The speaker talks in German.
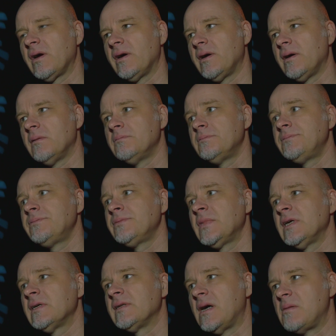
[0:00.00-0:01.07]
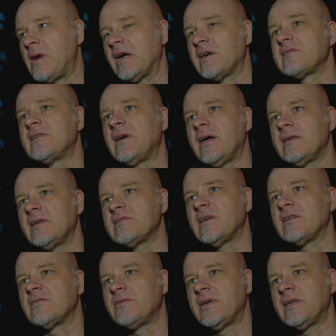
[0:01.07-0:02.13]
Ähm, da mag es sein, dass
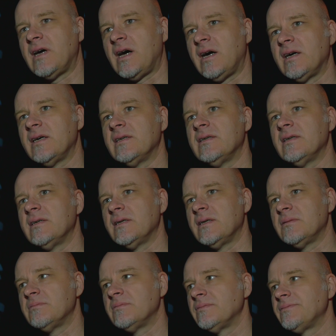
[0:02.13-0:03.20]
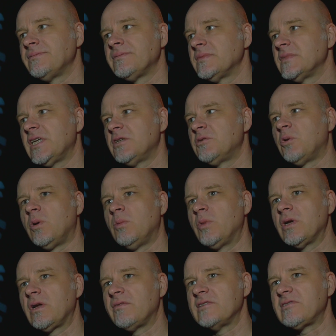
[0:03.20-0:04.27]
also wenn da ähm, der Turm
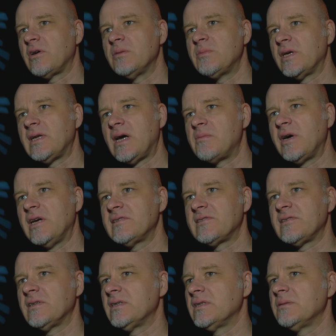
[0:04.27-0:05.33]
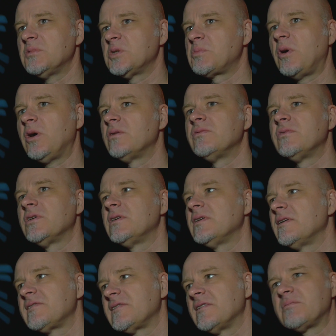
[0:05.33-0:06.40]
oder was auch immer damals äh, besprochen wurde,
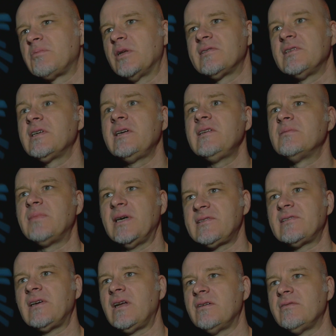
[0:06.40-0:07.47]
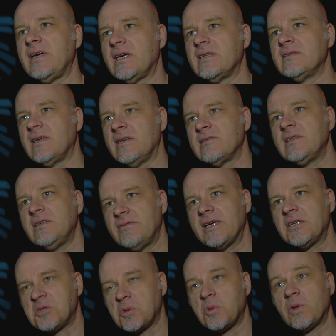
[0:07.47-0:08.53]
dass das plötzlich Riesenbestseller werden. Also die
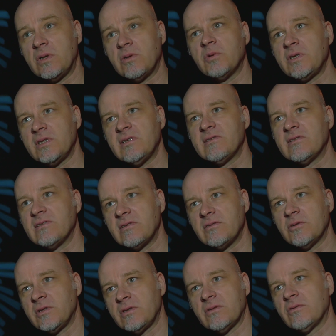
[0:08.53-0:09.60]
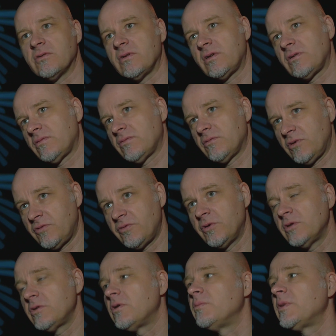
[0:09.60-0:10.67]
werden schon durch, dieses, durch, durch, durch
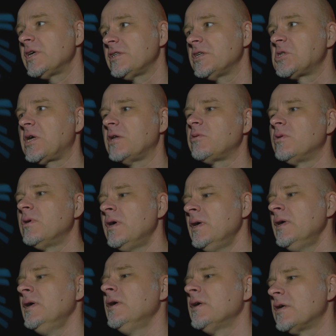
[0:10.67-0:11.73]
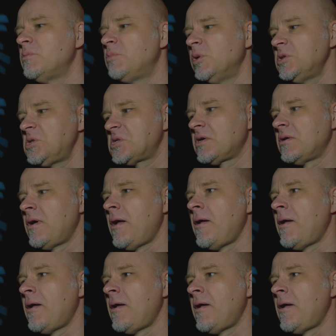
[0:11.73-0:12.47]
Feuilleton-Berichterstattung gepusht.